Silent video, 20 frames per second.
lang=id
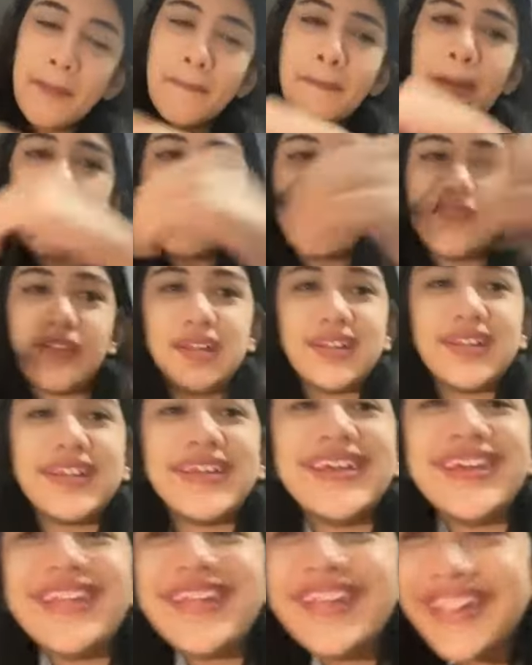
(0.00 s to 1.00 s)
maafin
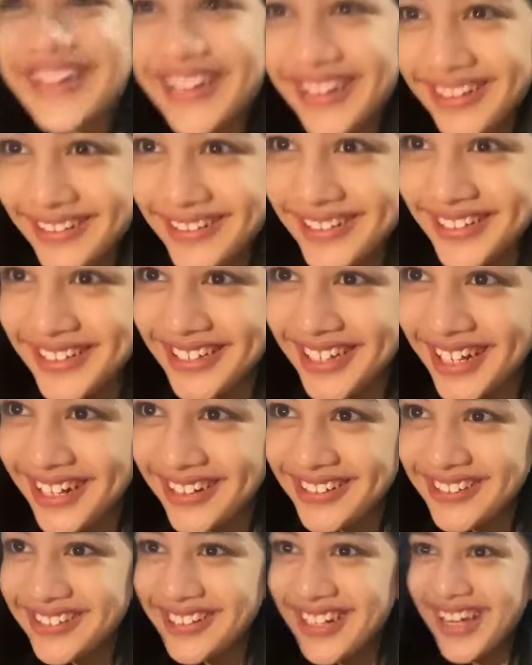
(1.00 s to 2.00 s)
terus
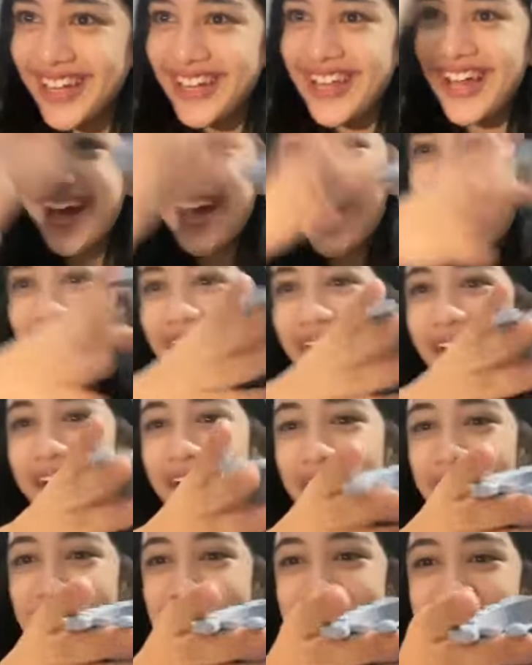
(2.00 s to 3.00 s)
aku juga ada
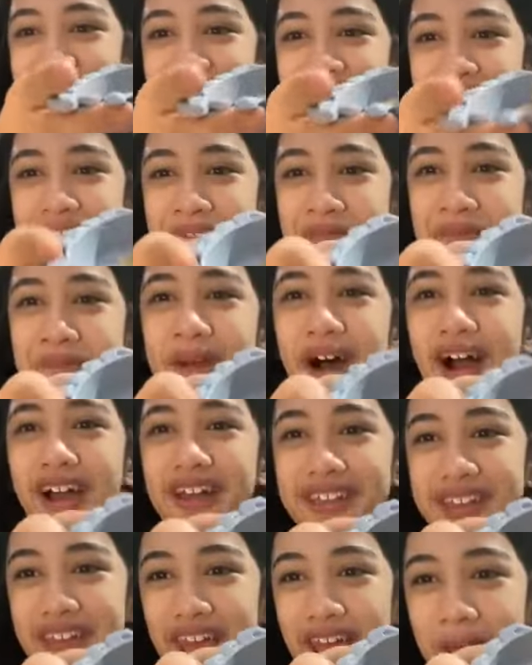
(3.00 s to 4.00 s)

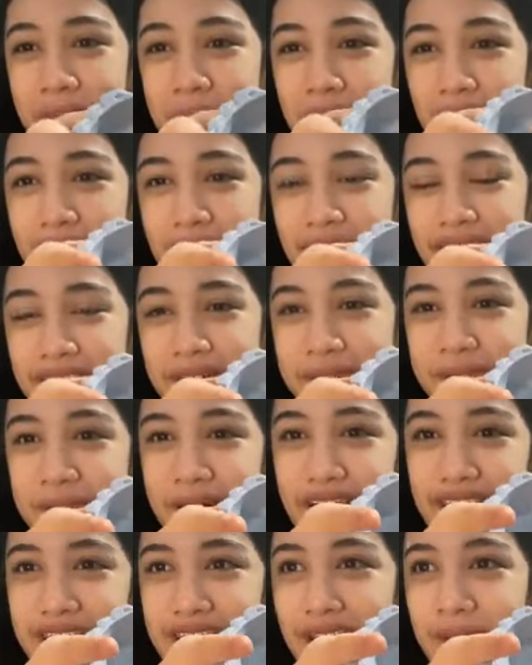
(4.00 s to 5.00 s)
martabak
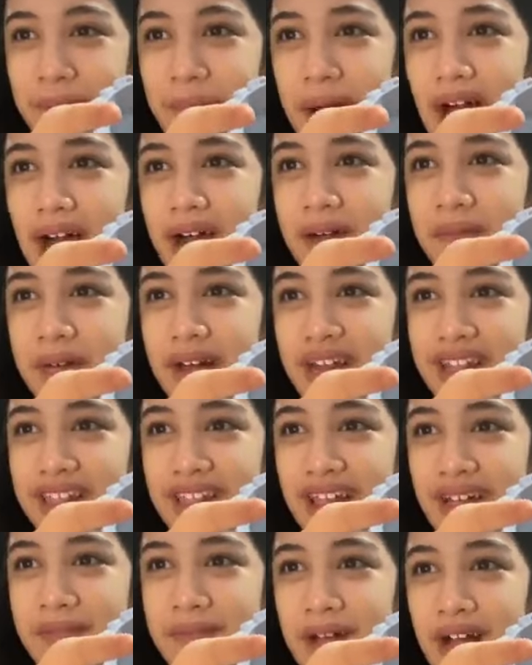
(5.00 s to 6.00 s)
martabak
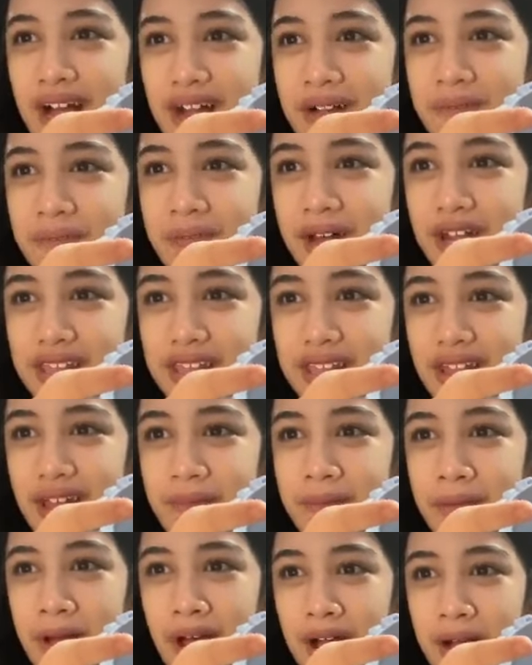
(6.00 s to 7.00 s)
martabak
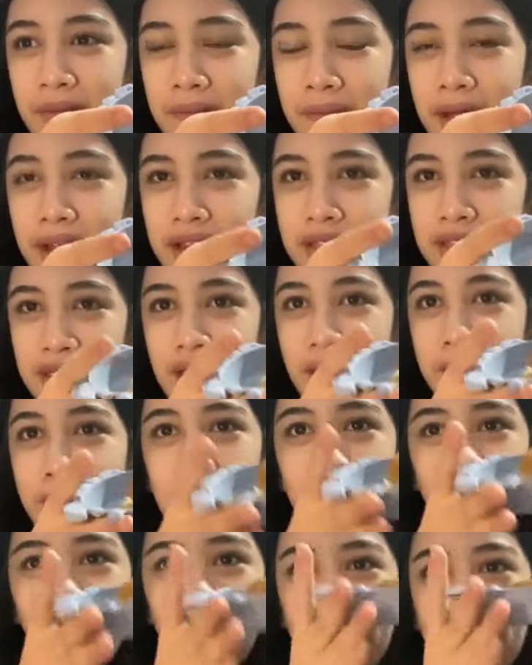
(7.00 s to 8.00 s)
martabak
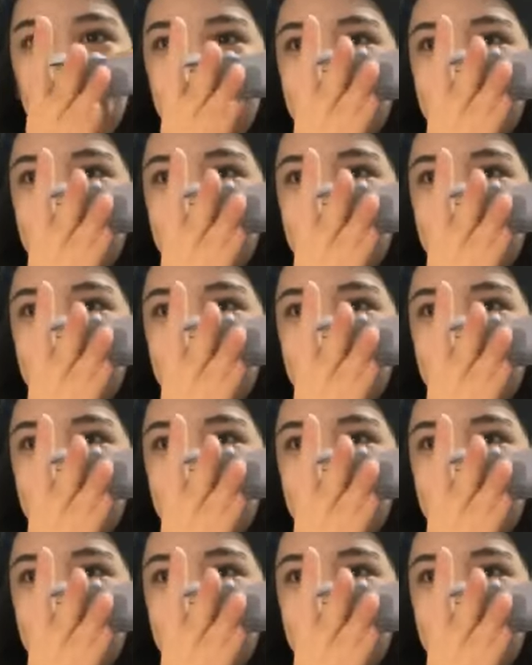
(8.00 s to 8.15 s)
martabak